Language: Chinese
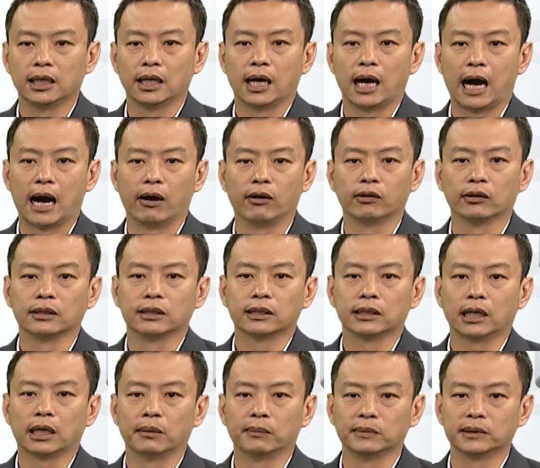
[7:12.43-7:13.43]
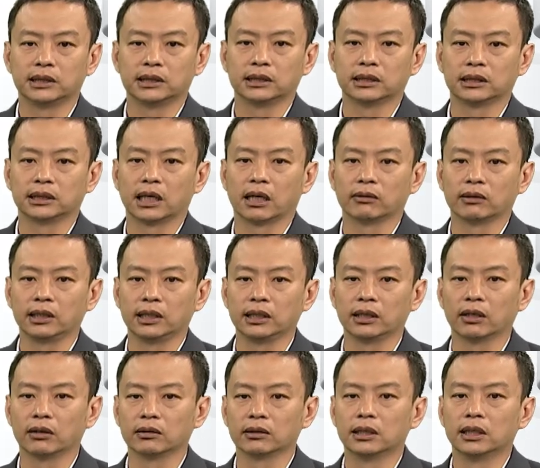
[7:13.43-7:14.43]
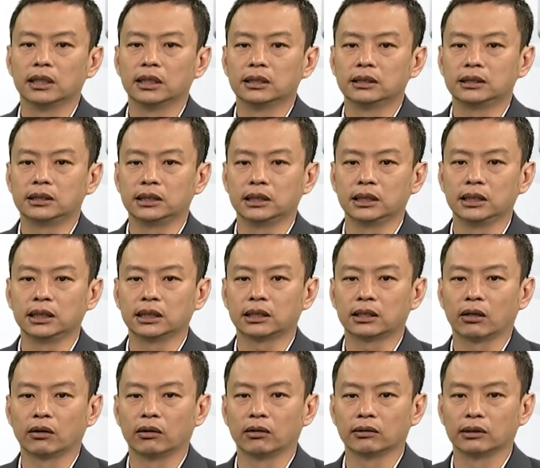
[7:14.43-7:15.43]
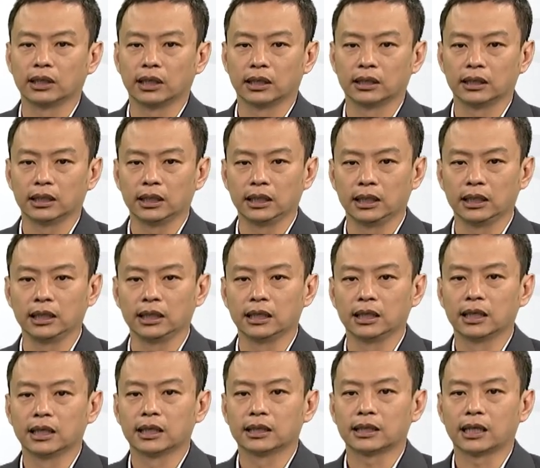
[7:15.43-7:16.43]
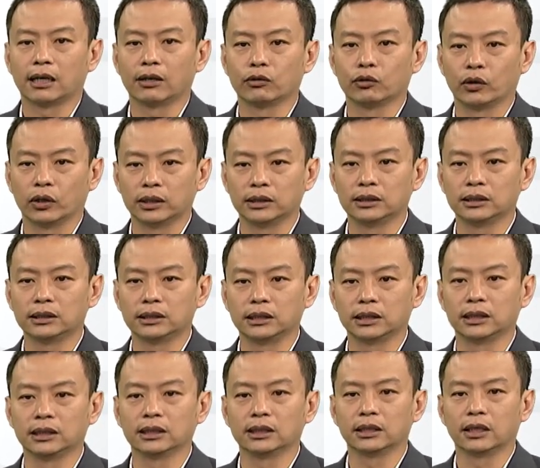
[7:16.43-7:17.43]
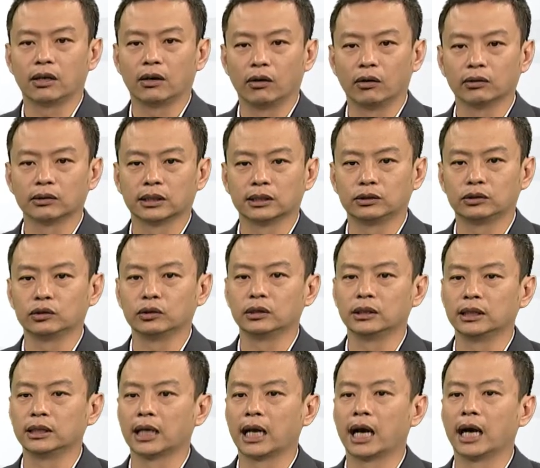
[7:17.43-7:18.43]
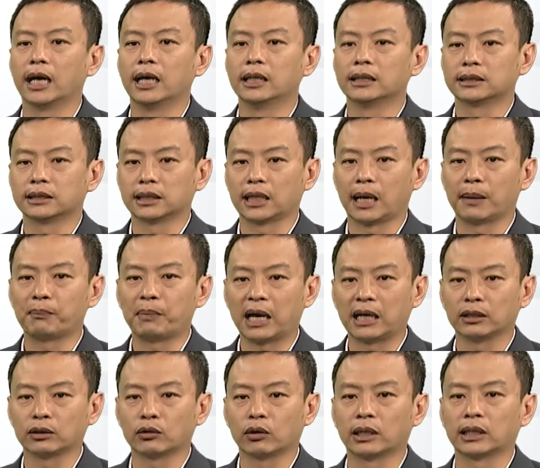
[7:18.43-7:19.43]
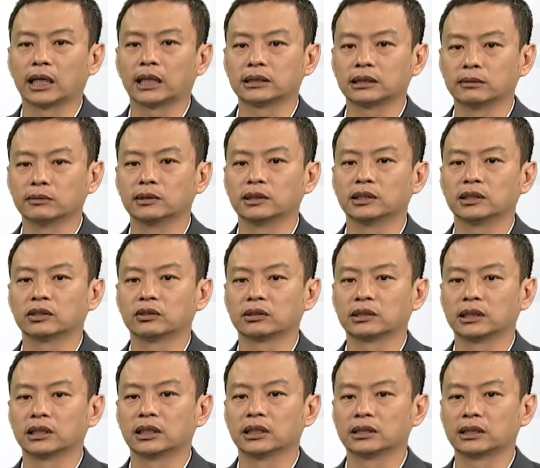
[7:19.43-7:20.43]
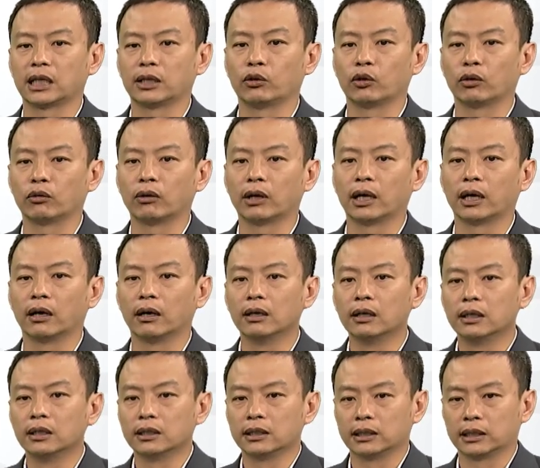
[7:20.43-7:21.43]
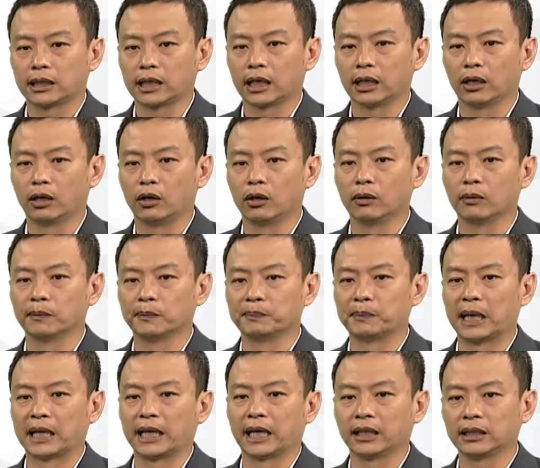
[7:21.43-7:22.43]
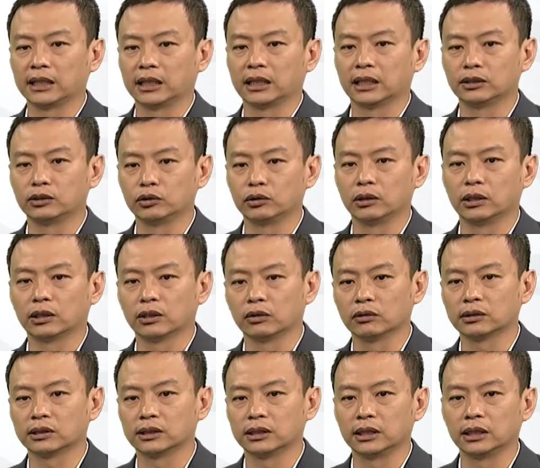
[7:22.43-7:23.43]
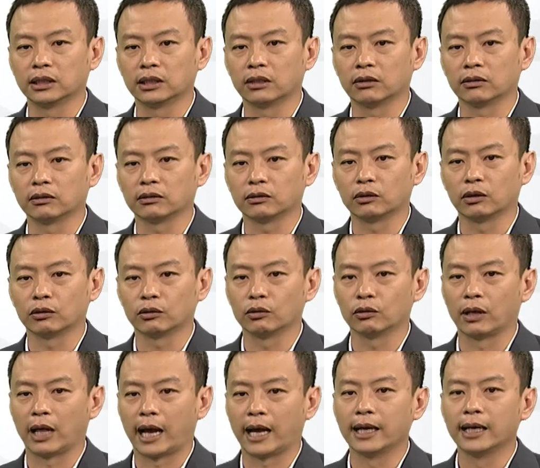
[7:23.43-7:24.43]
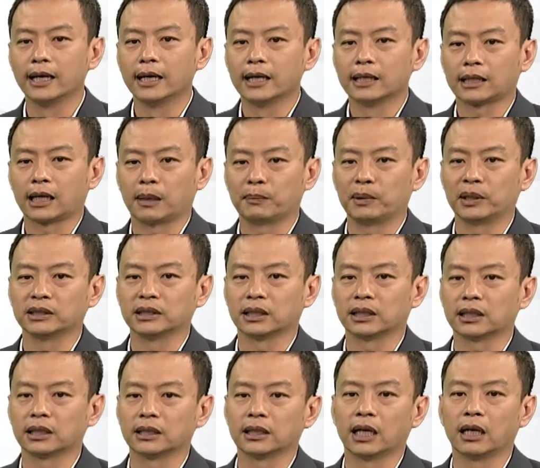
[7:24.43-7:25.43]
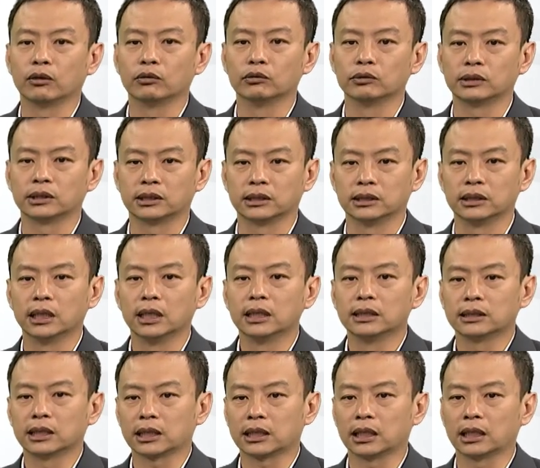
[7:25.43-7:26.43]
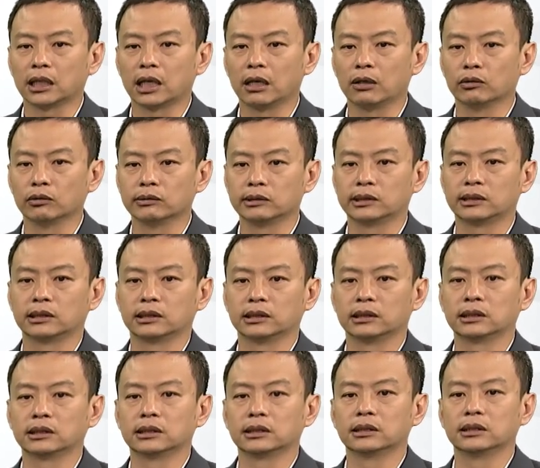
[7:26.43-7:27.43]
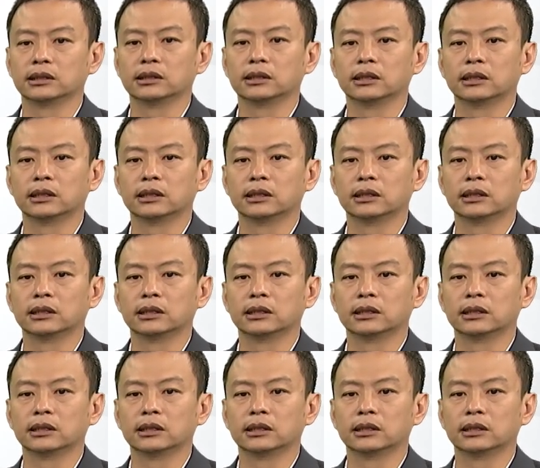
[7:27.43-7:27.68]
好，那我们其实要利用七逗点一到圆心 O 的距离啊。这来判断它是不是就真的在圆外哈？你看哦，我们把两点的距离公式一弄弄过来，它变成根号五十。这根号五十是